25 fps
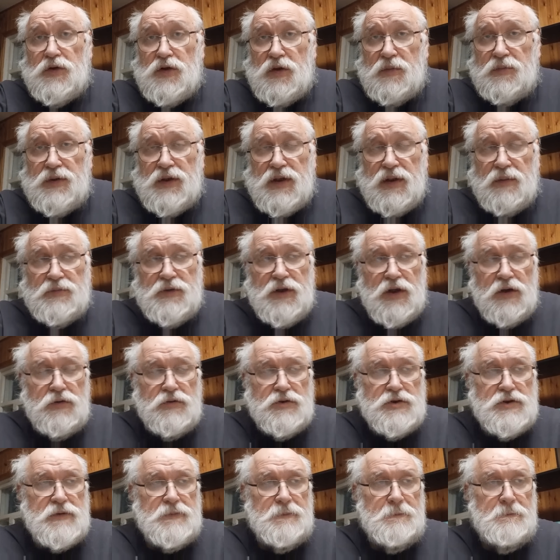это был
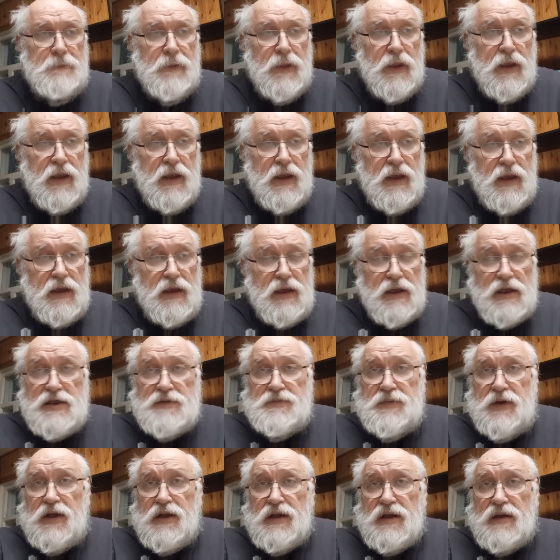обнаружен.
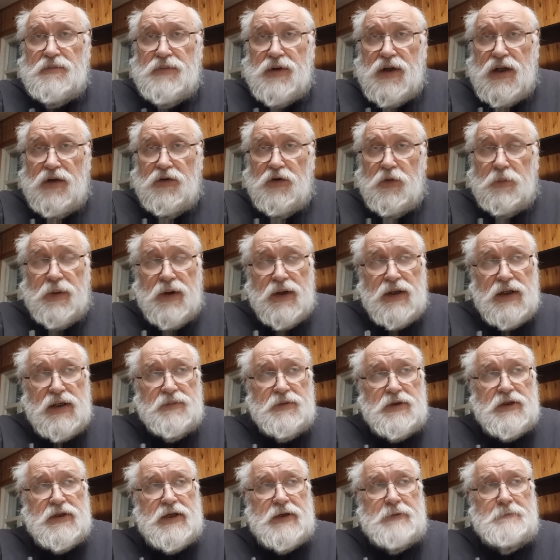Измерены были его
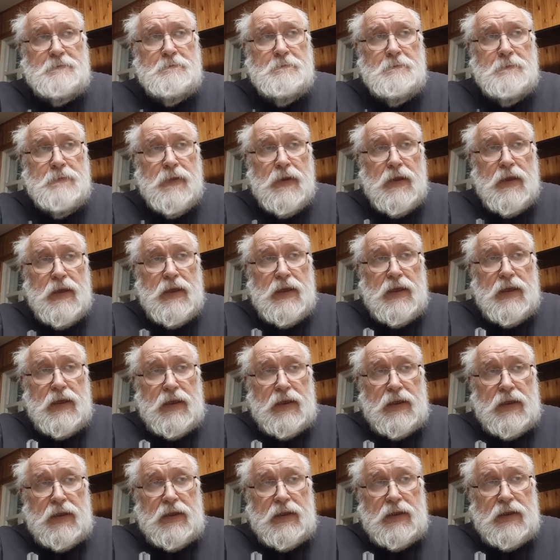параметры,
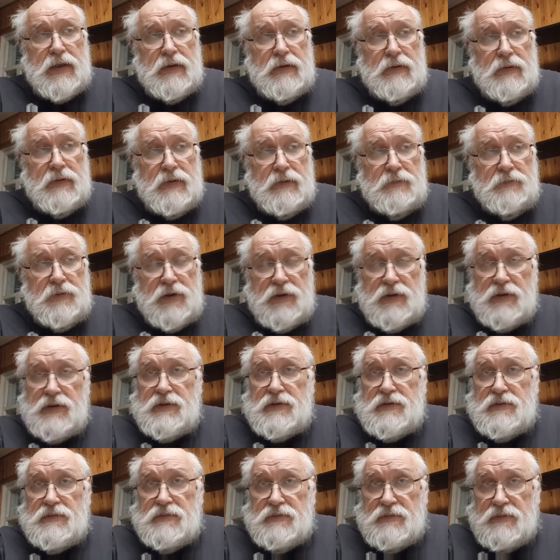и э, было
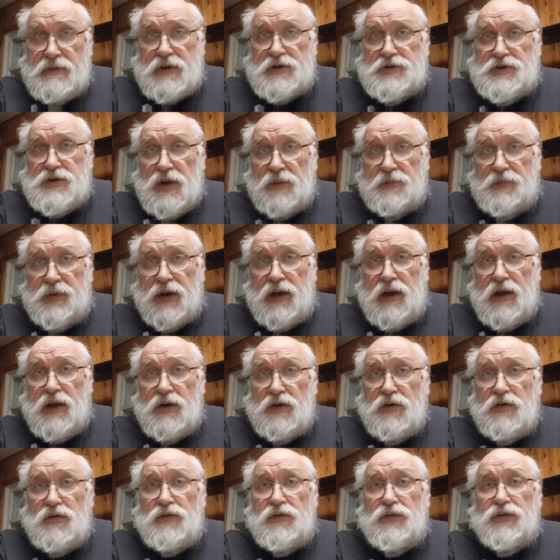значит,
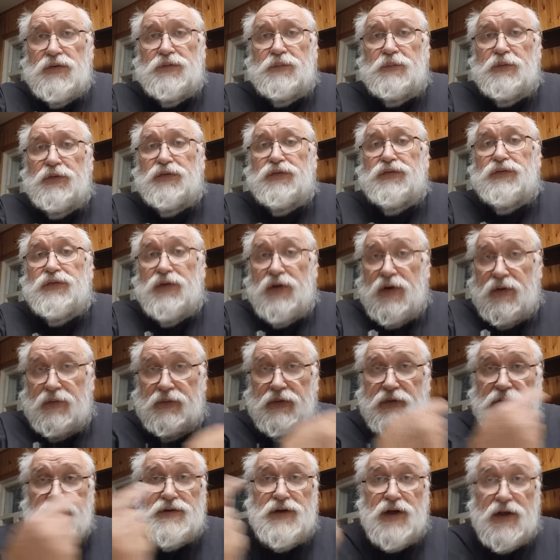определено,
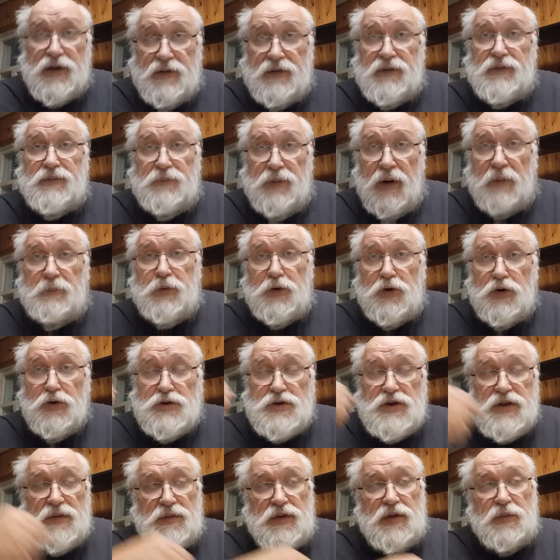как сказать, по
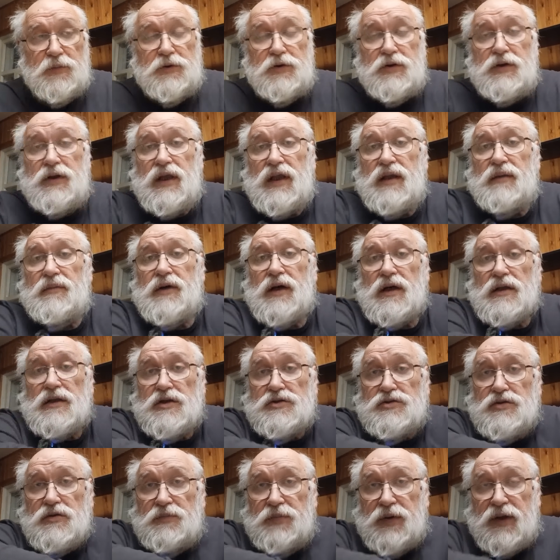прошлым наблюдениям, когда
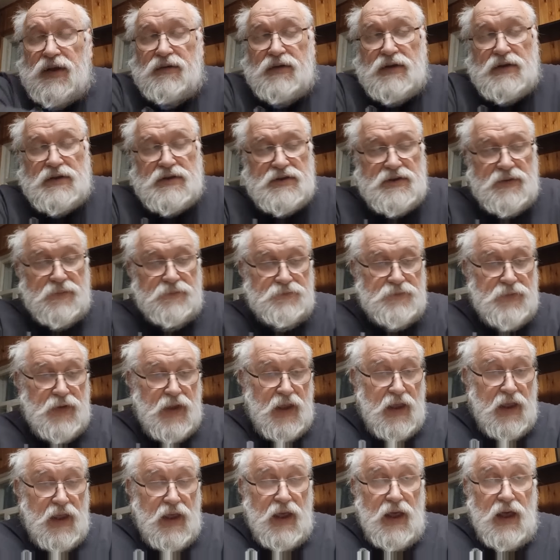же он появился.
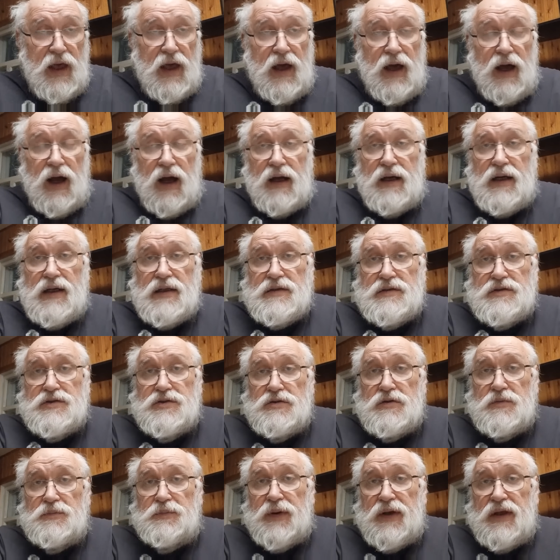
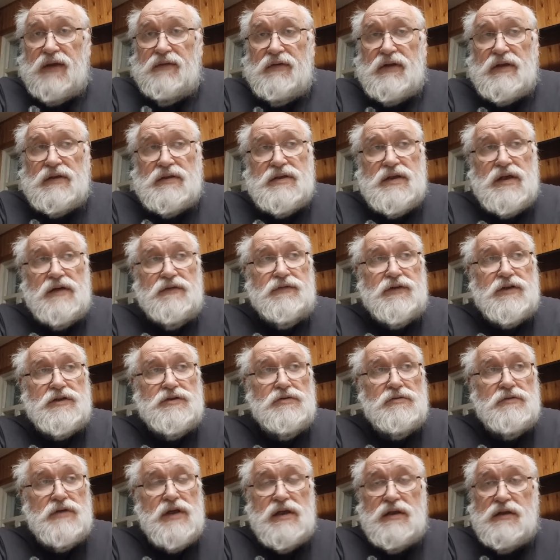Оказывается, он появился в
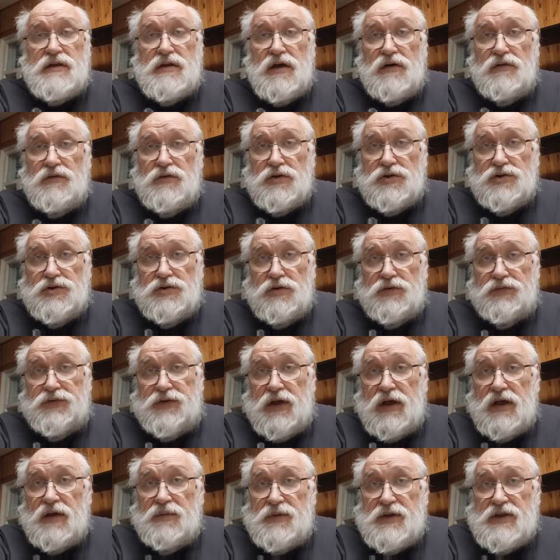результате того, что в
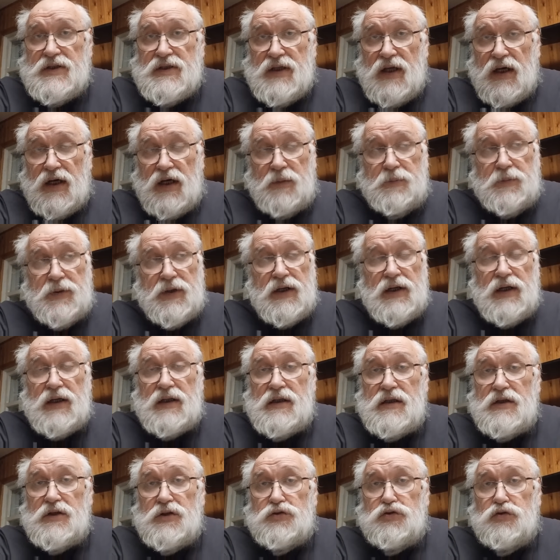тех местах
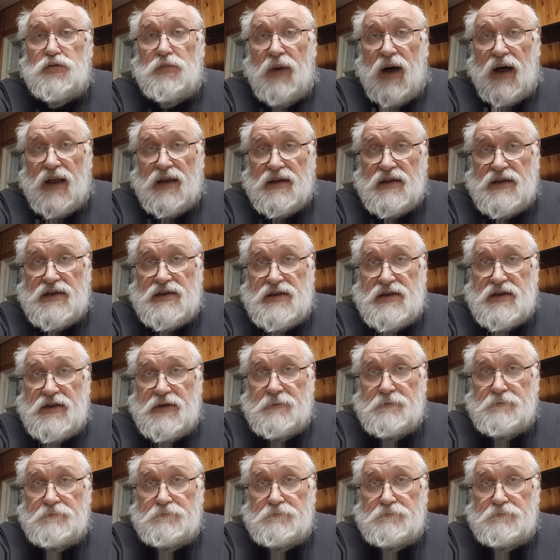проходила туманность,